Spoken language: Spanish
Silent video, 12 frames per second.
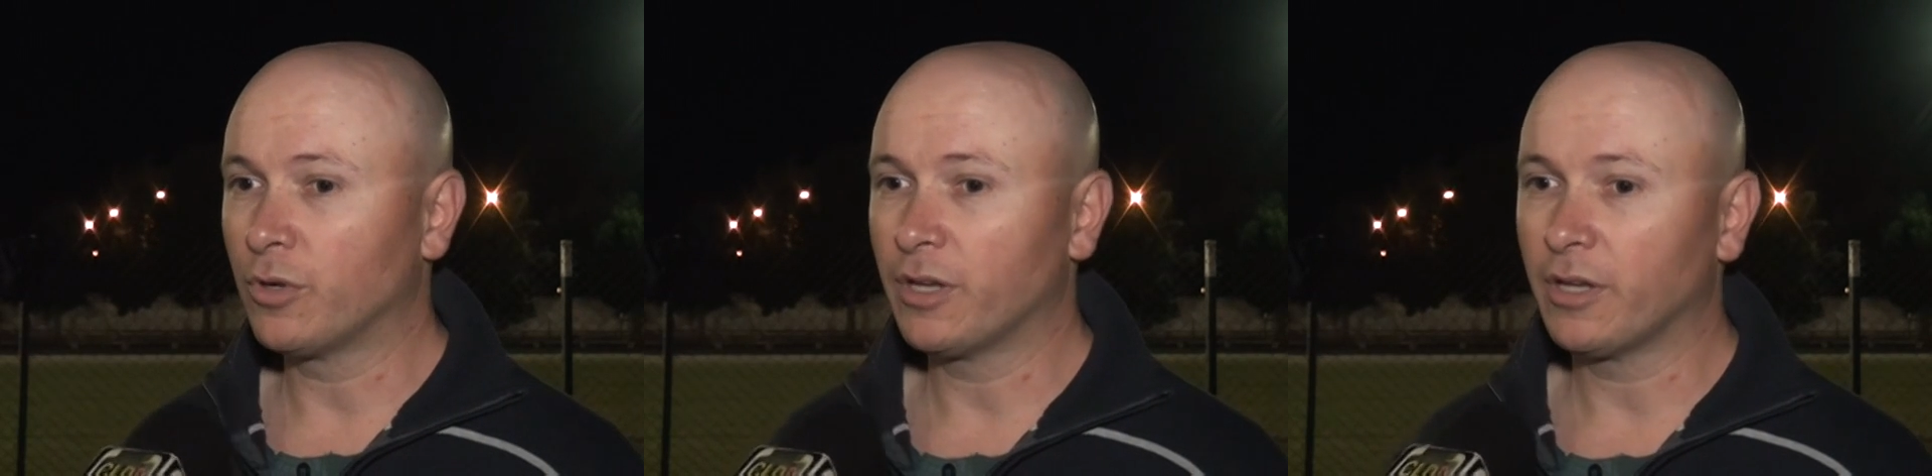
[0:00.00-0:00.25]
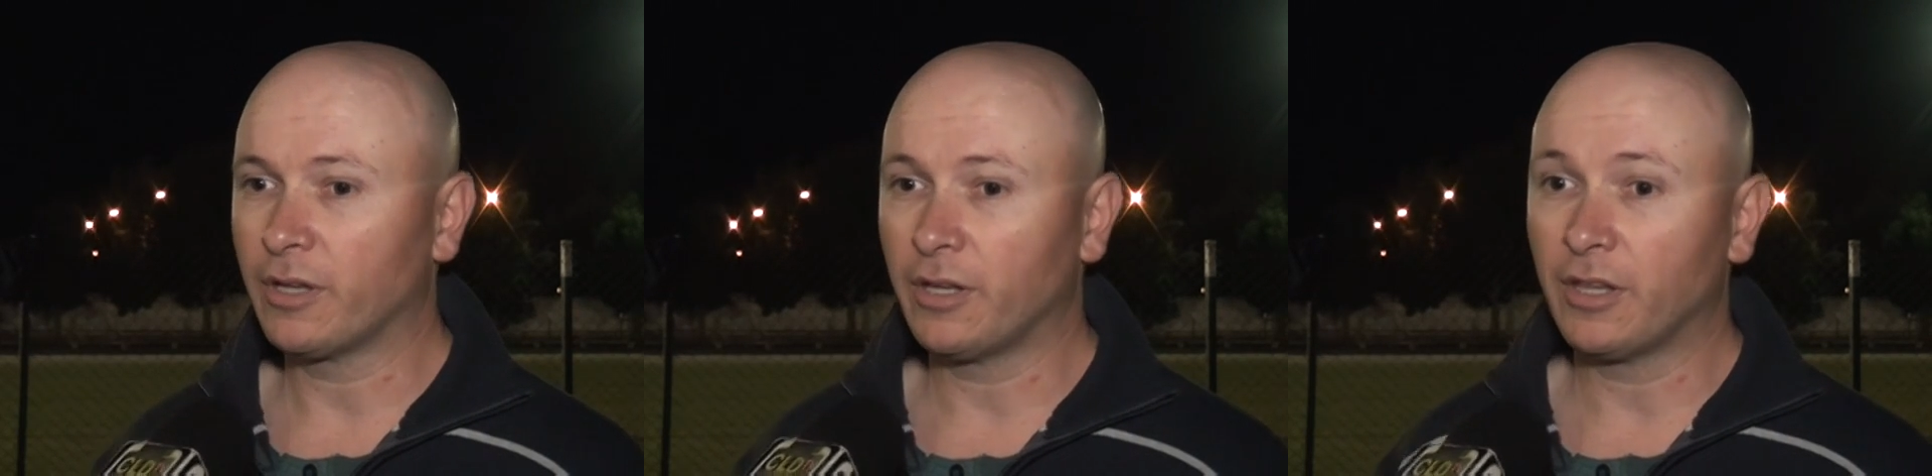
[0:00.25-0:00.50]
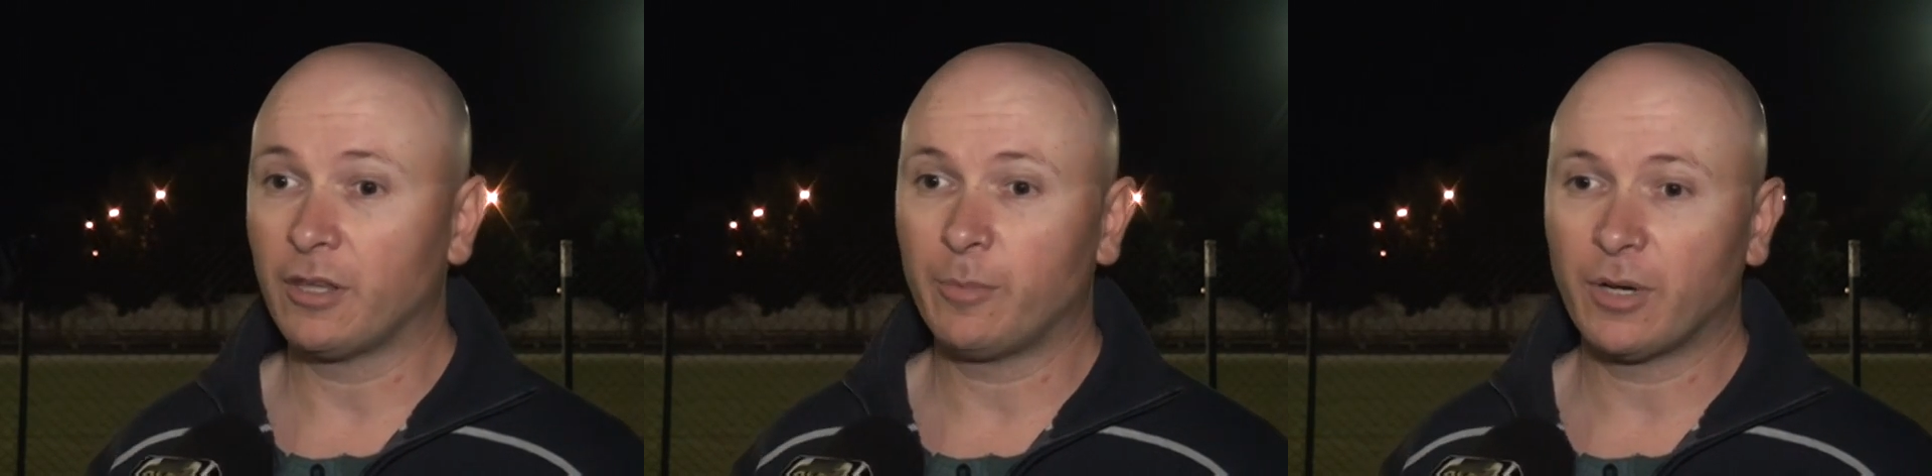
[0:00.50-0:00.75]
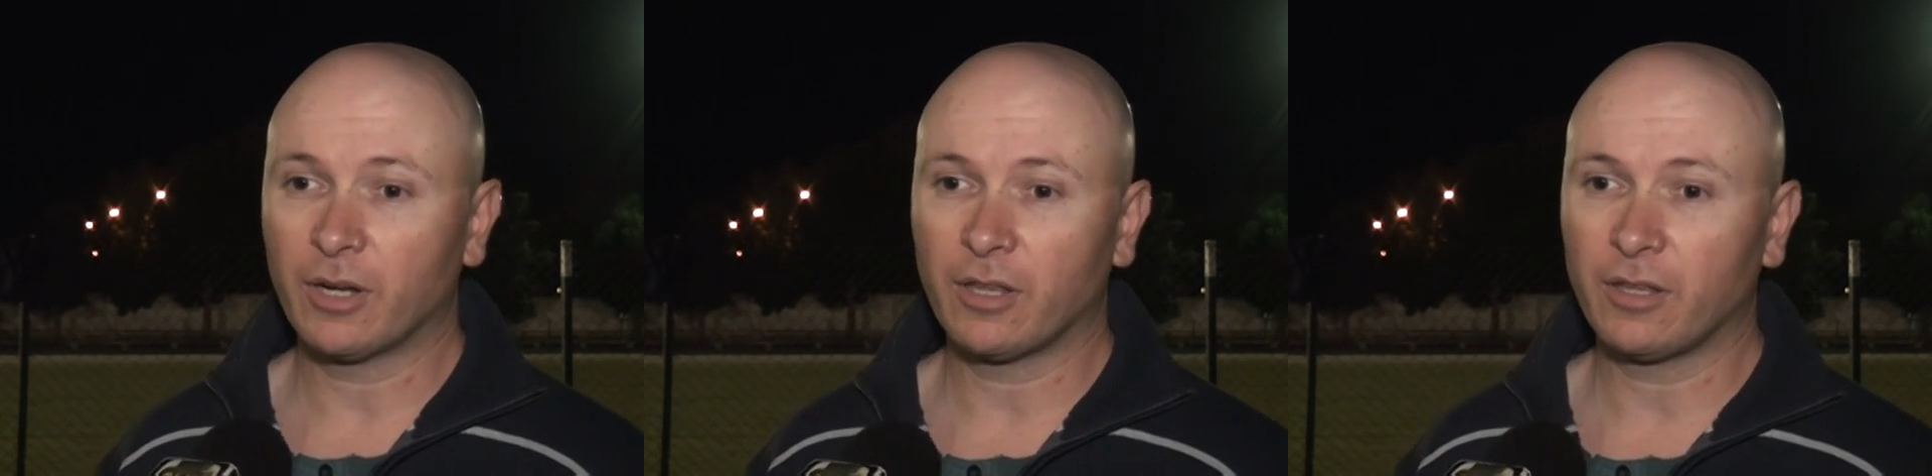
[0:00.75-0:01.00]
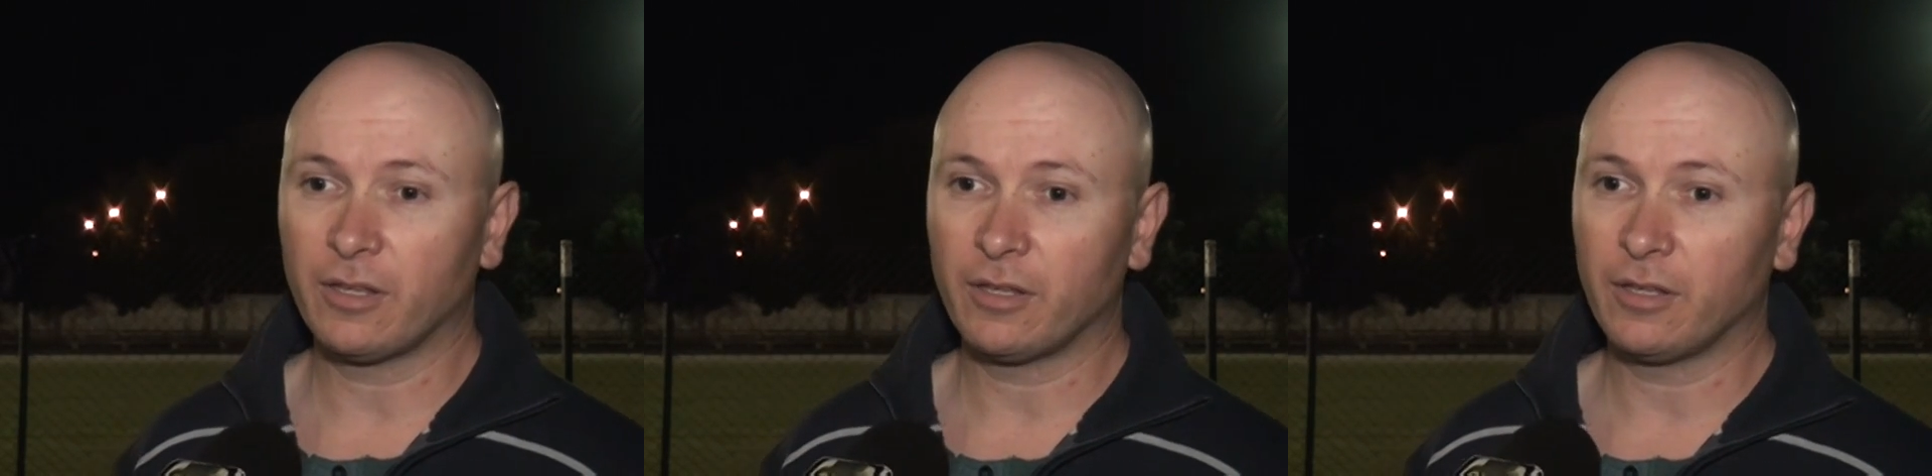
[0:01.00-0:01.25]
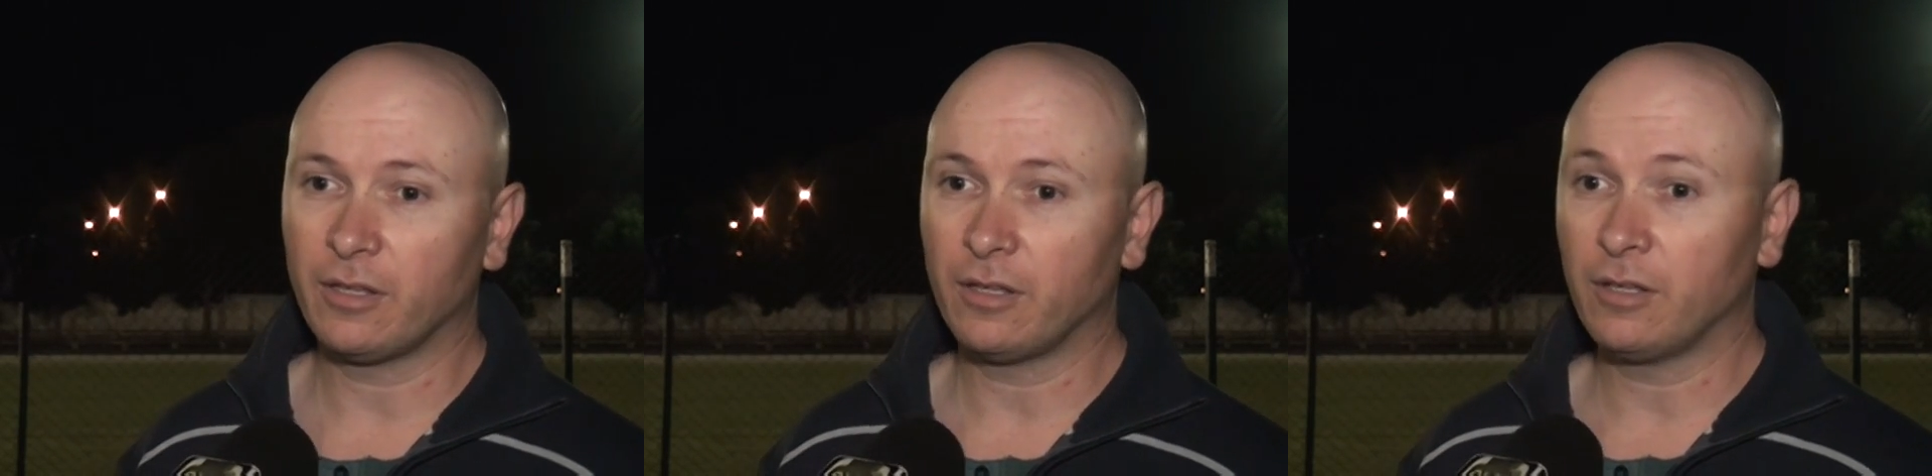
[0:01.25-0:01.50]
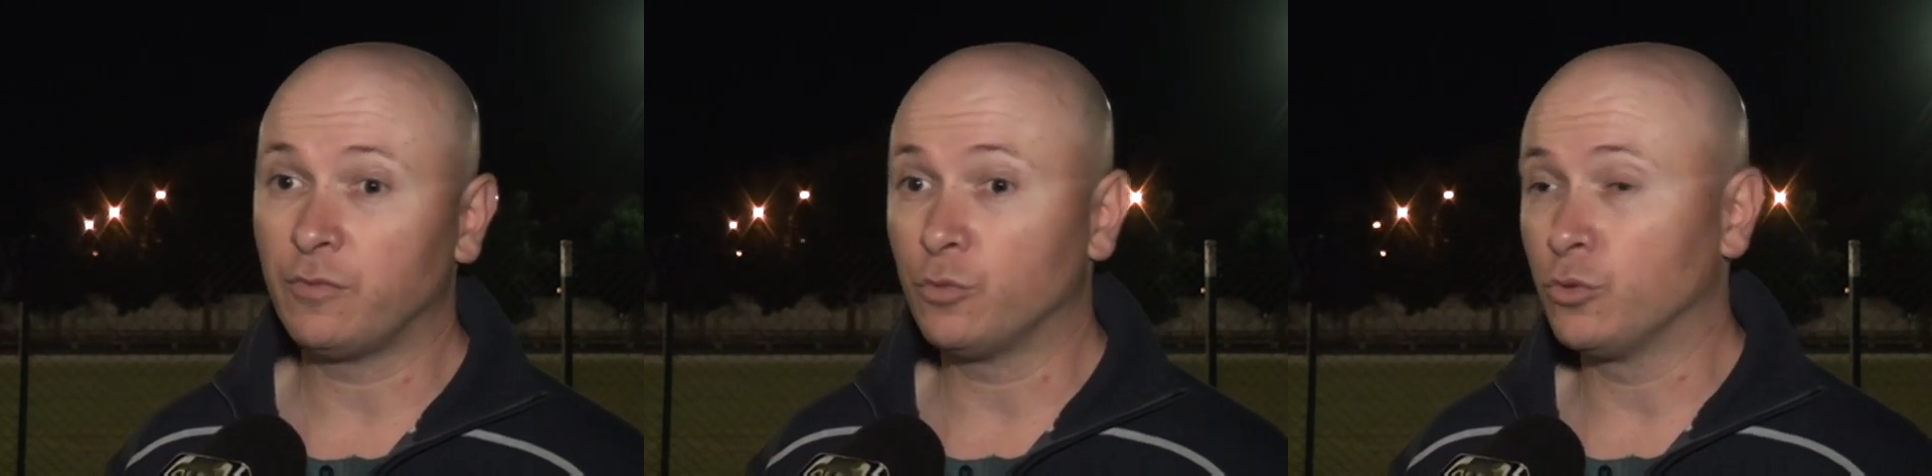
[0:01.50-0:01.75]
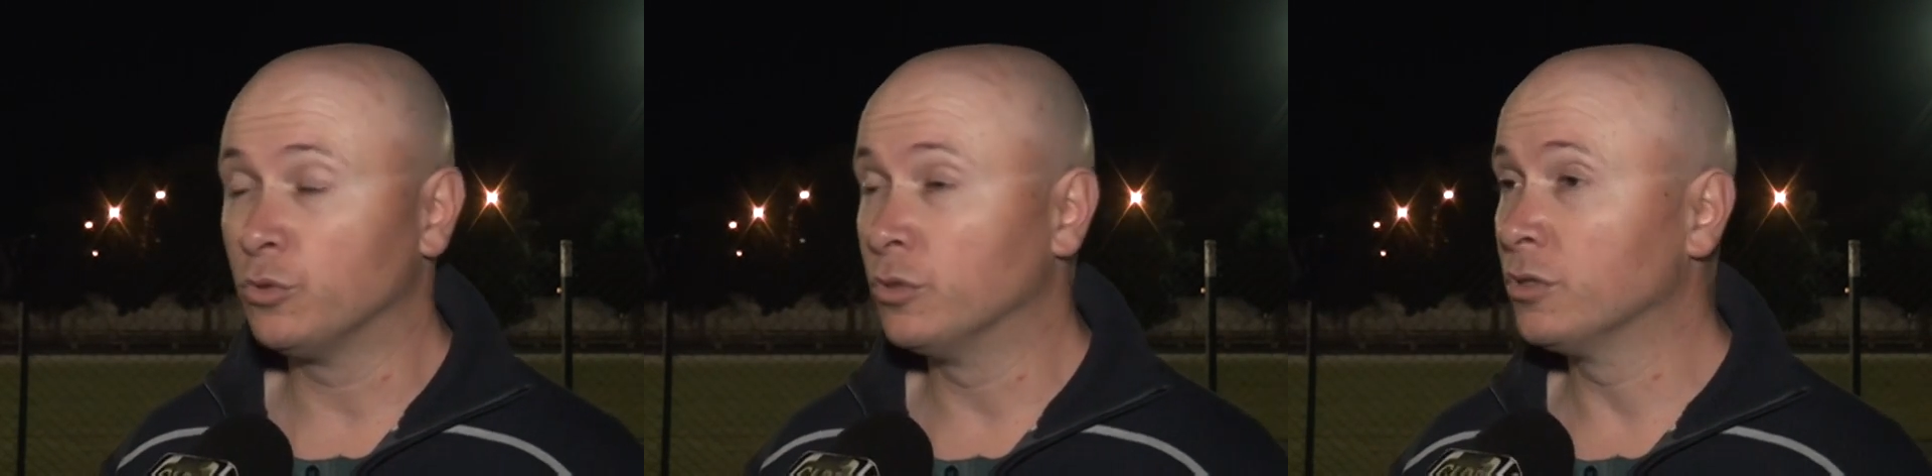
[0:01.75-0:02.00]
qué, qué depara de, el
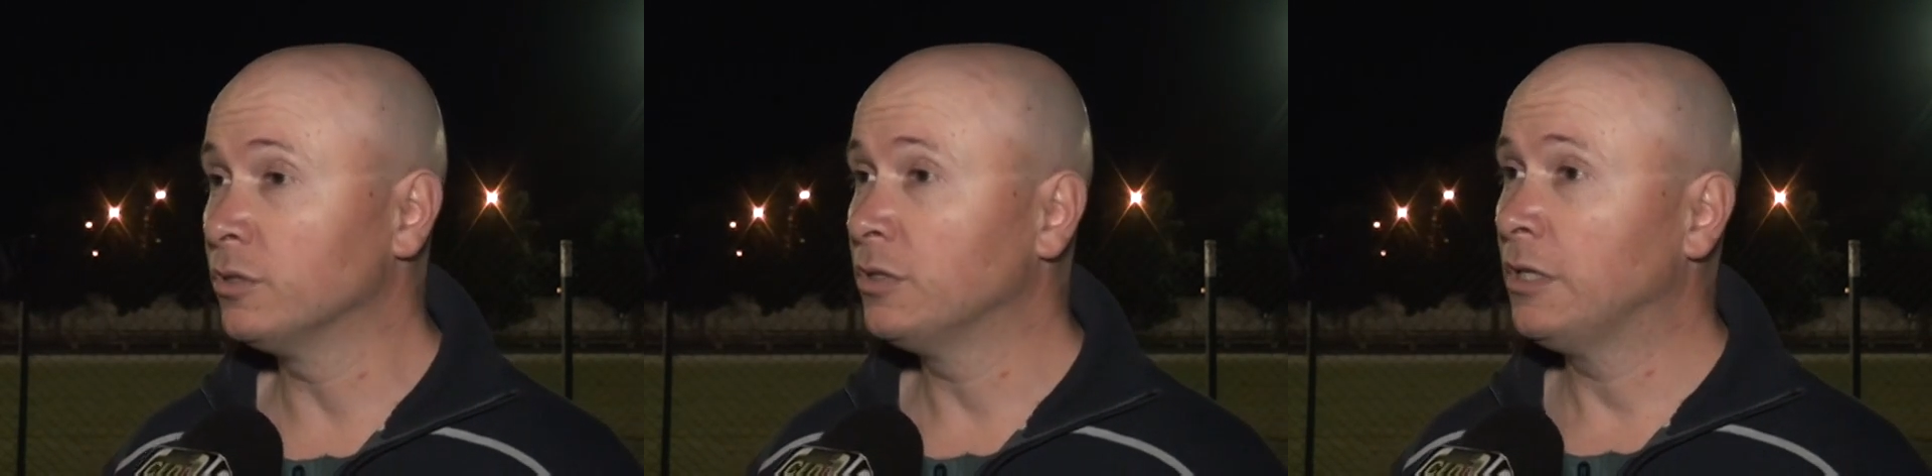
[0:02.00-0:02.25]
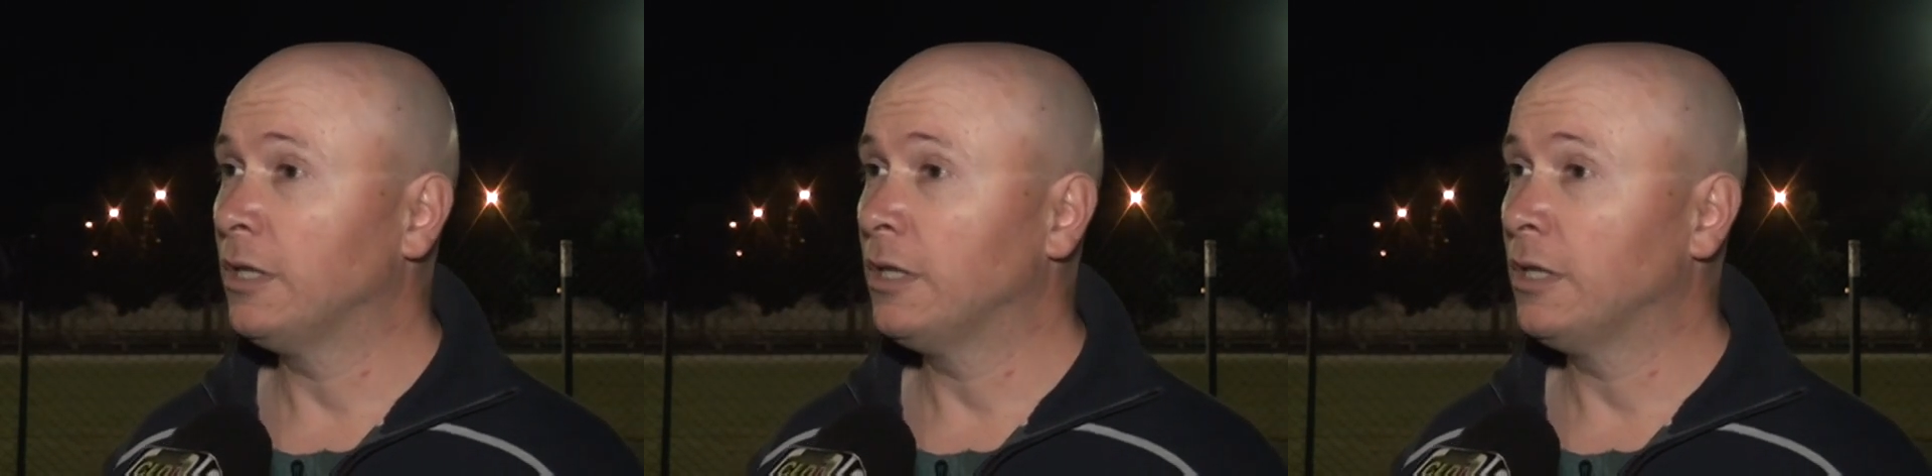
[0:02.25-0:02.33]
futuro.